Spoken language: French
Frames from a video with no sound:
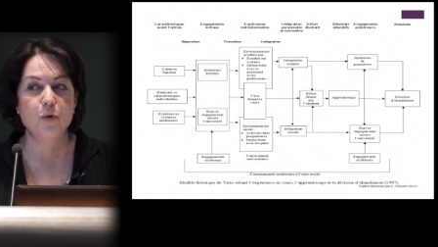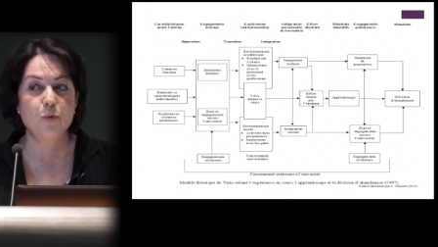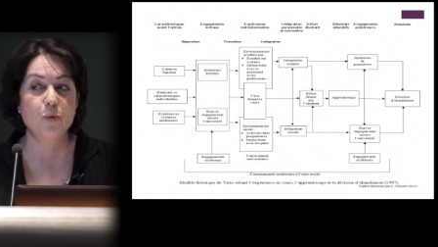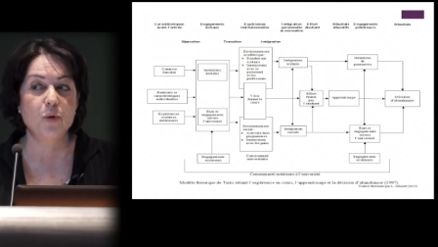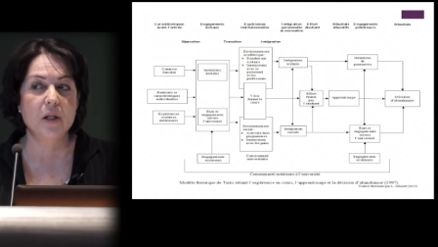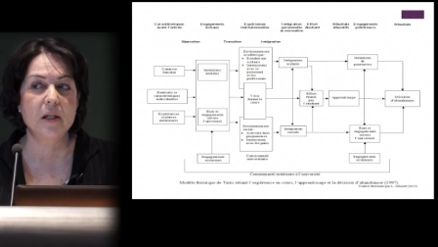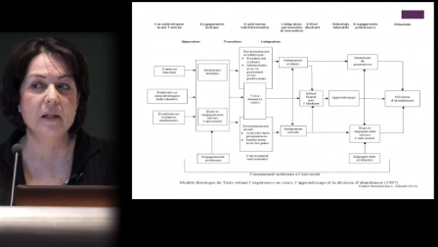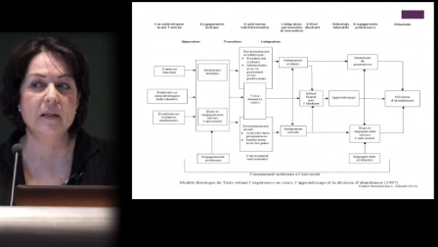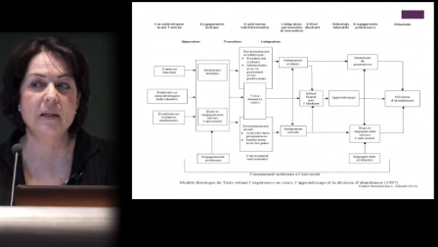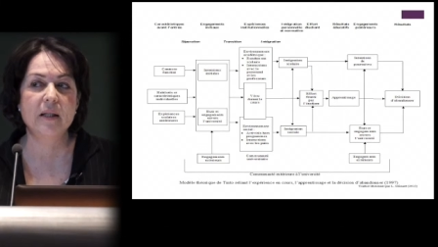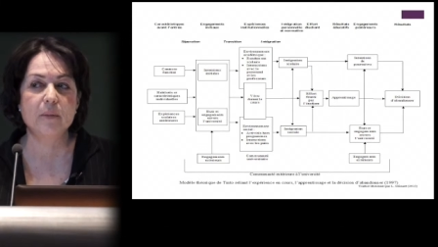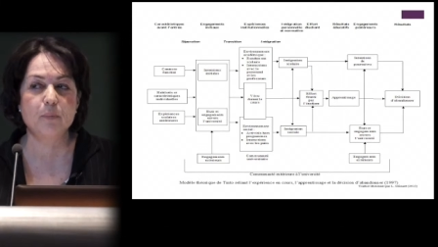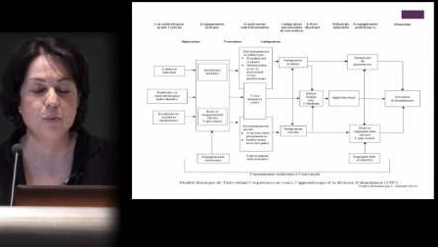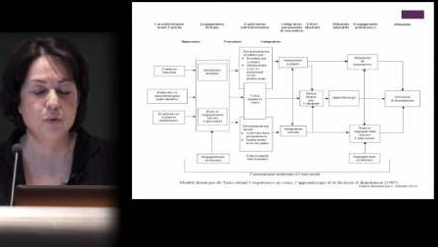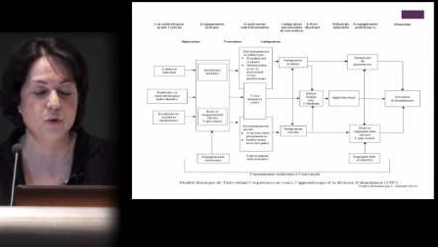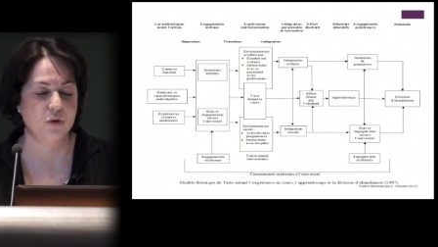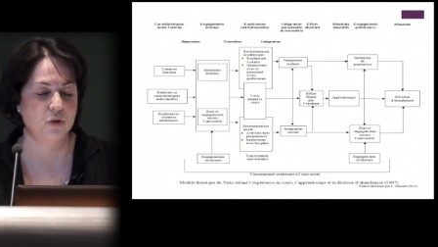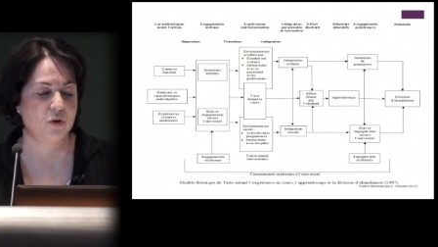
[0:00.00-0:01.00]
où il
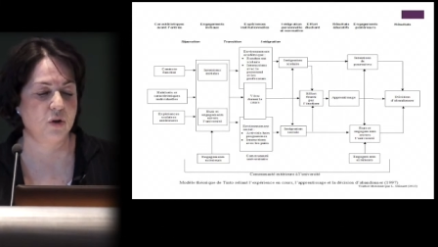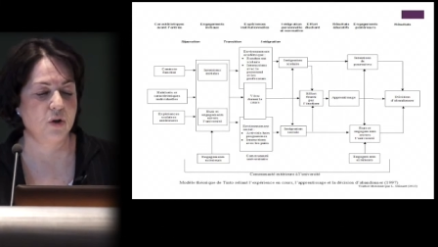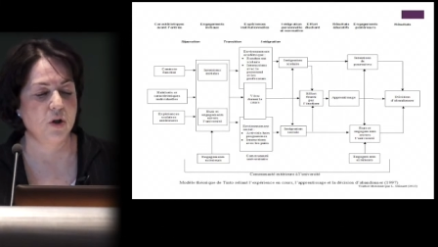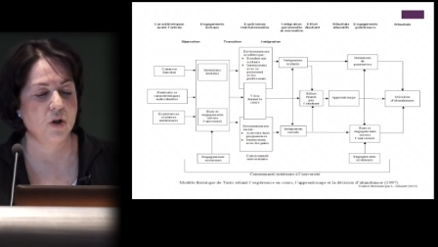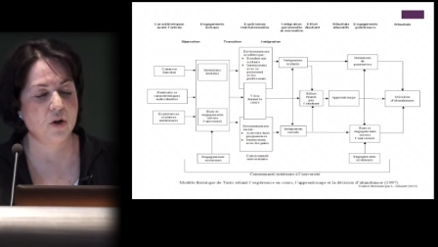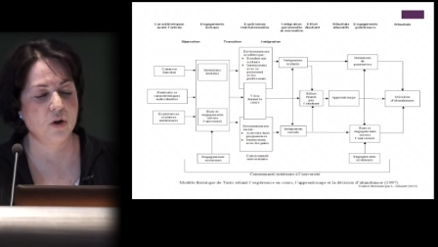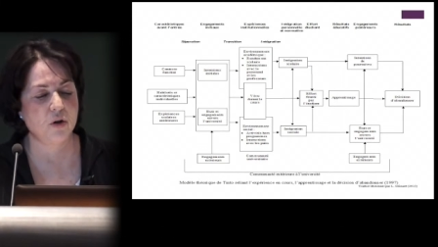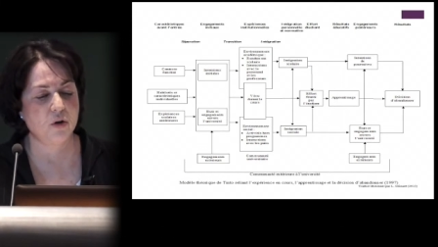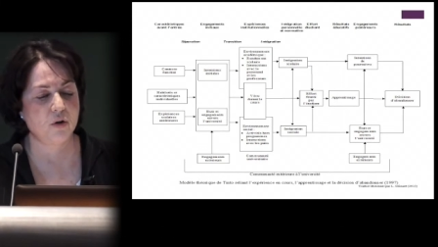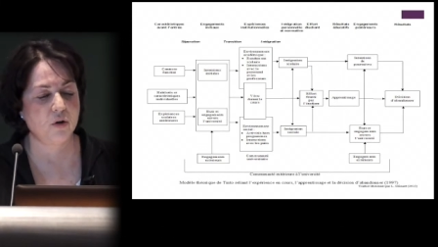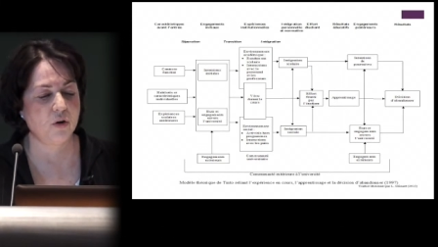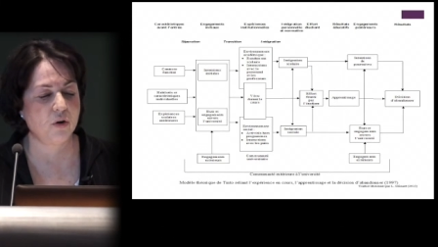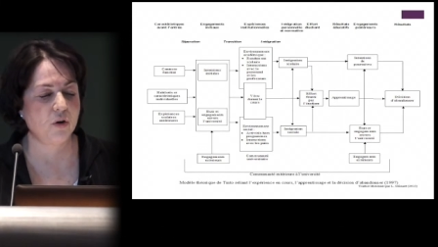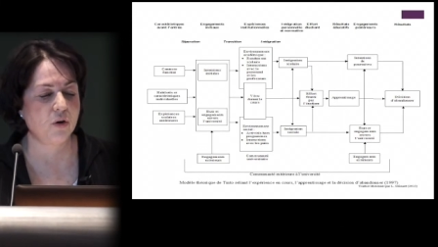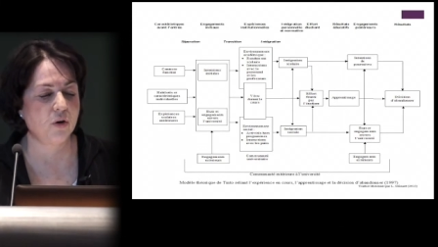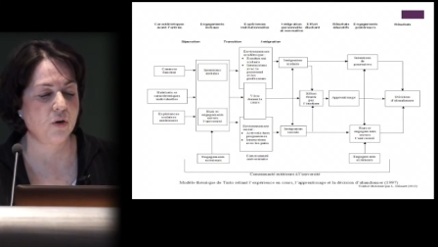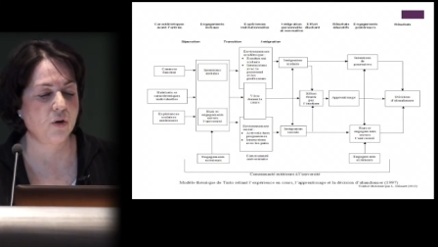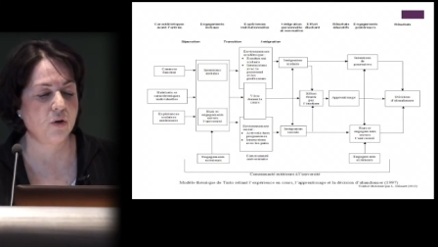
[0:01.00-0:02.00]
débute, euh,